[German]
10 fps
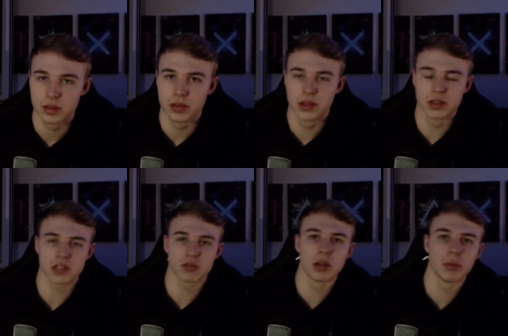Dieser
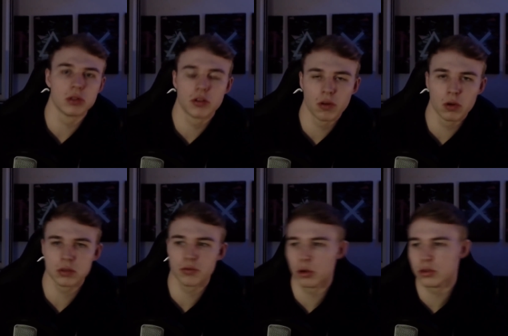Stream und die Verlosung
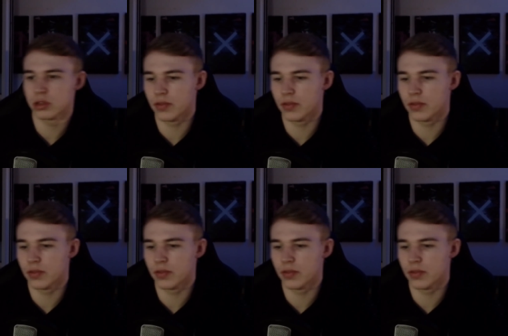wird ja wie